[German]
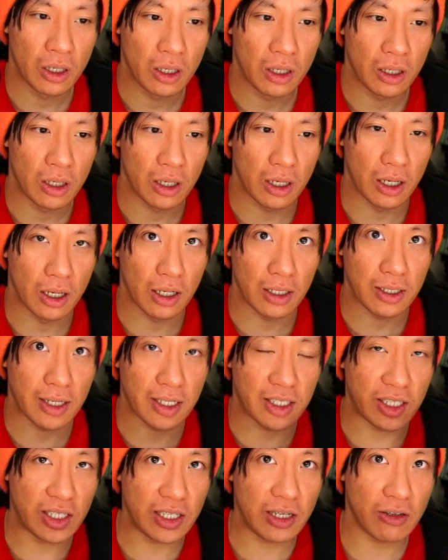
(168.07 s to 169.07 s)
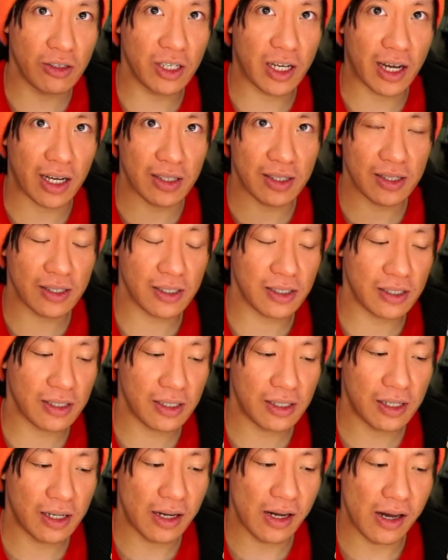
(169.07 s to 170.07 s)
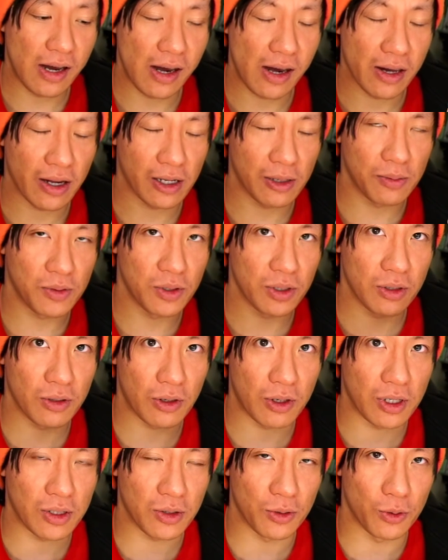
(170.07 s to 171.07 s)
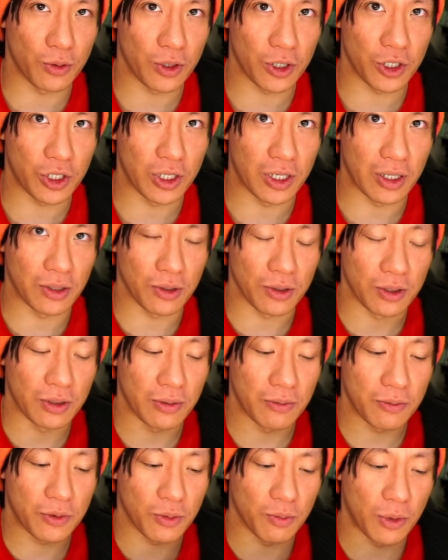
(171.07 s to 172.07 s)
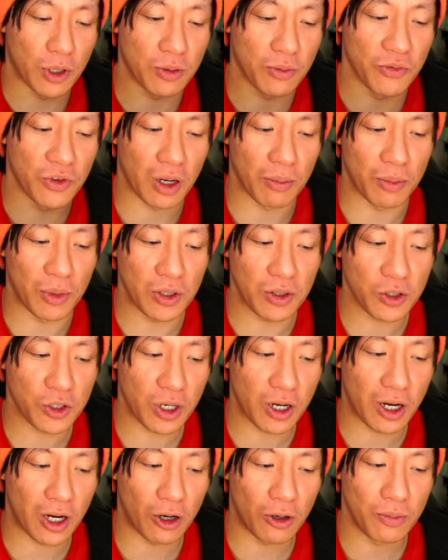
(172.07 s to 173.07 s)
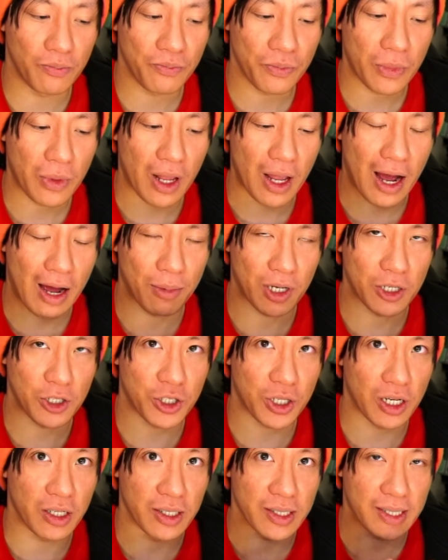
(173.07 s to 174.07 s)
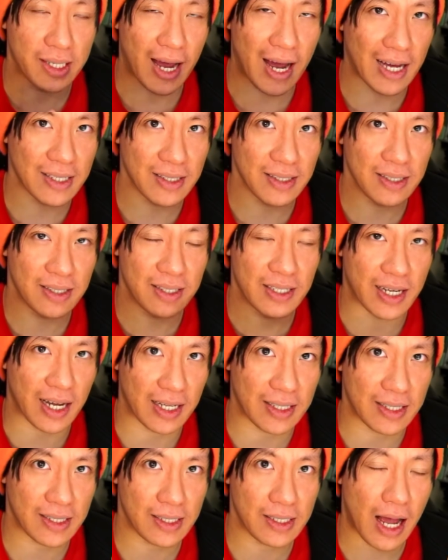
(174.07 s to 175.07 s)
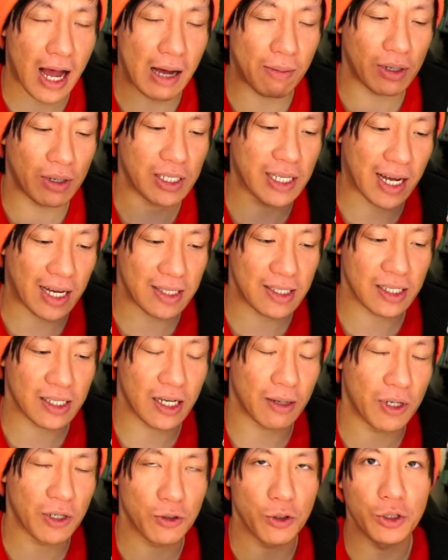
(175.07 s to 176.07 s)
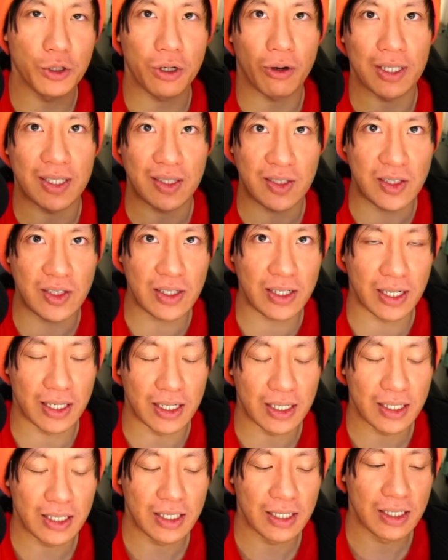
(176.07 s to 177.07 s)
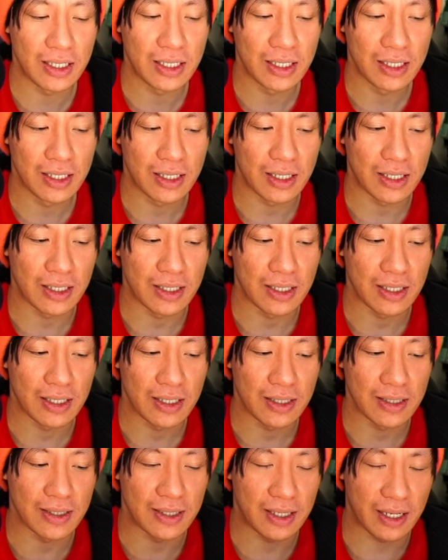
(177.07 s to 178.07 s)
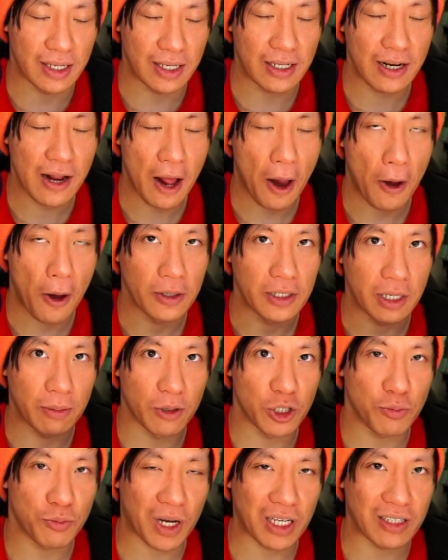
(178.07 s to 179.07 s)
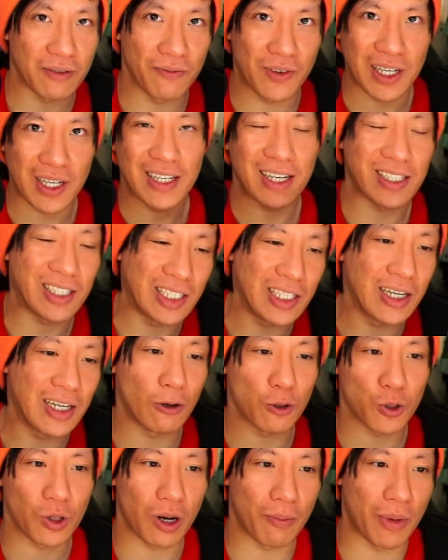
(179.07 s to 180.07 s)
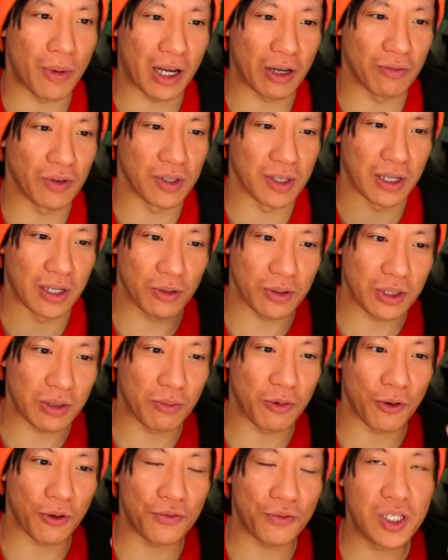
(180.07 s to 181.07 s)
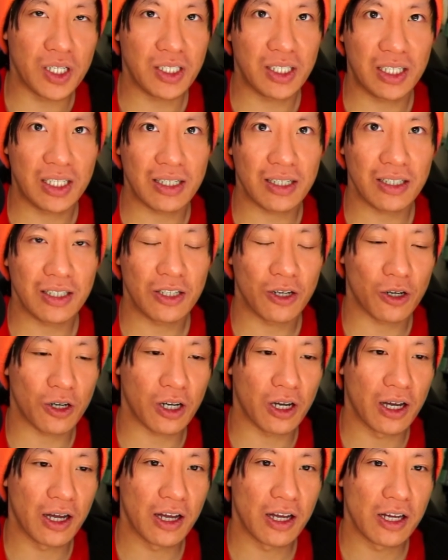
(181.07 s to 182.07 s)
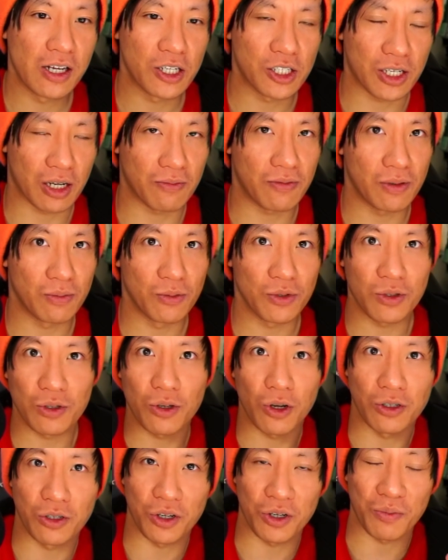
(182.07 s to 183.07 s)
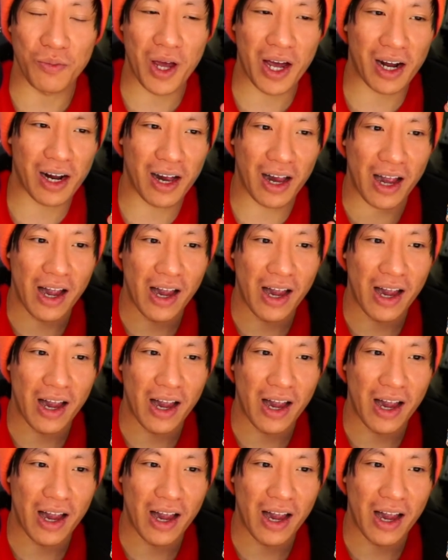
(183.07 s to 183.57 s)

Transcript: Äh, der Tiger und die Katze da gibt es jetzt einen Unterschied. Also zum Beispiel im vietnamesischen Raum hat man anstelle des Hasens die Katze, aber die Katze kann man natürlich auch als Tiger sehen. Dementsprechend wäre der Tiger auch schon dabei gewesen. Also es gibt noch vier Tiere, die noch stattfinden müssen, könnt ihr euch merken.